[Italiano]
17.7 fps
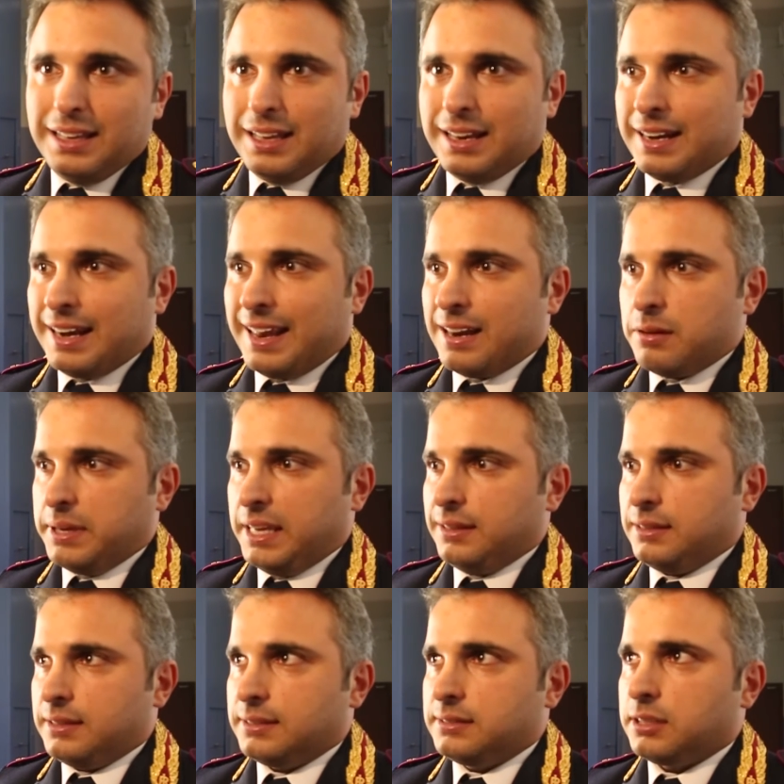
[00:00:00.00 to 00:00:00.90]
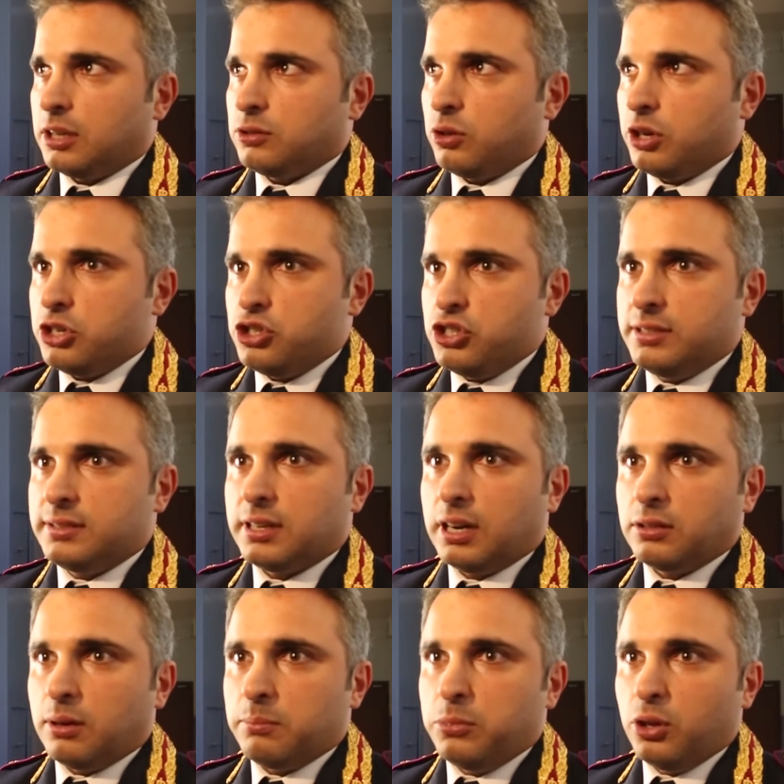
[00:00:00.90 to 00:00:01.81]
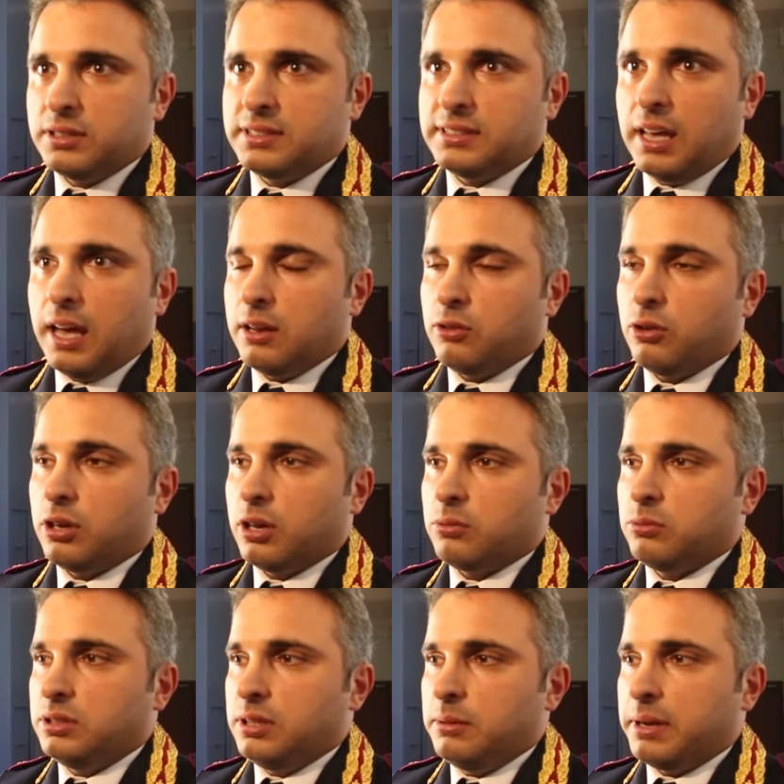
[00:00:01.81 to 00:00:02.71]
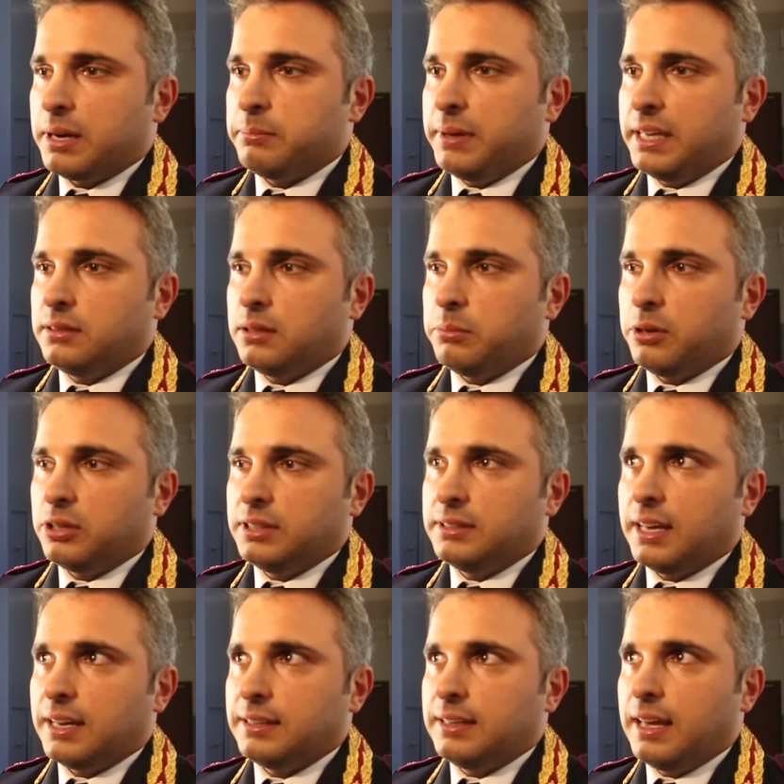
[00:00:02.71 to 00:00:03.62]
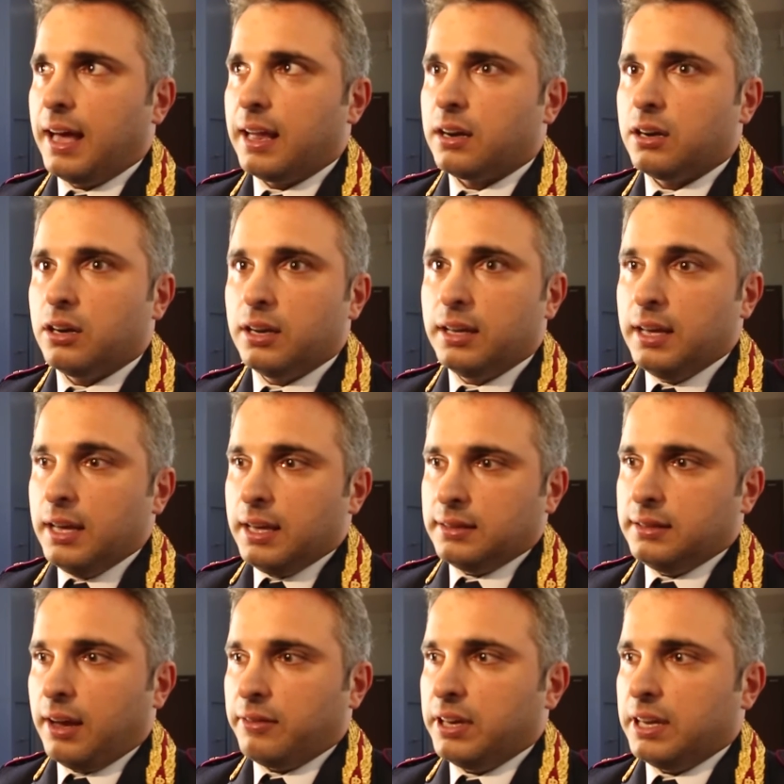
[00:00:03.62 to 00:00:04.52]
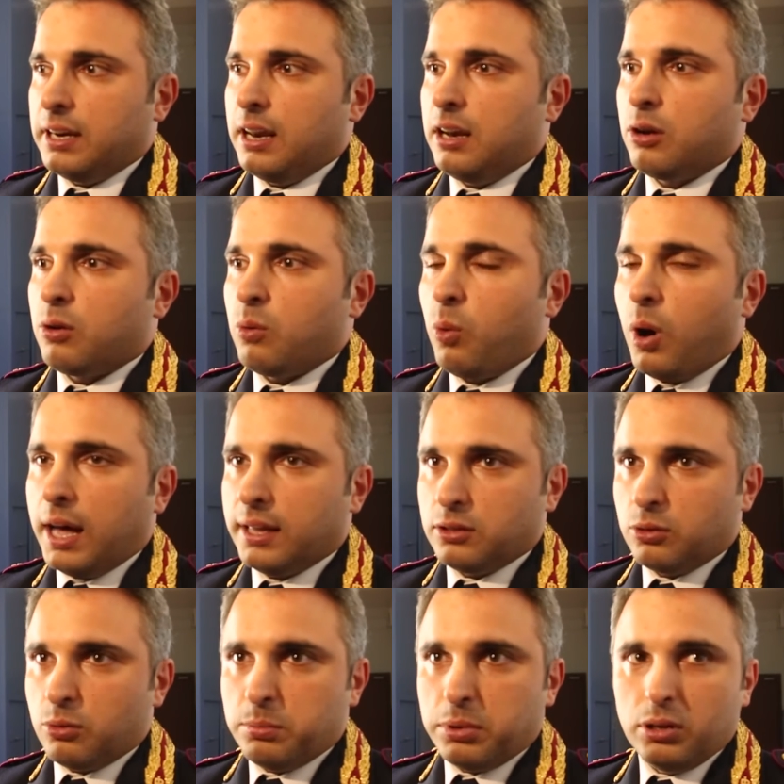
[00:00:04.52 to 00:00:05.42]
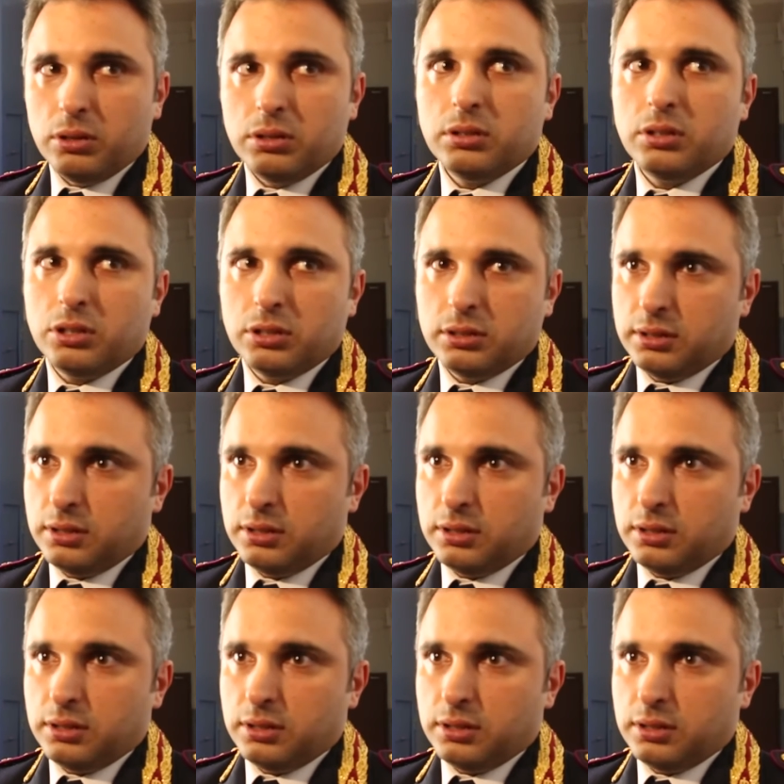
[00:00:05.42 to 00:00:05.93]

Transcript: raramente è stato registrato a Bolzano e che quindi permette poi di tagliarle, di avere il quadruplo,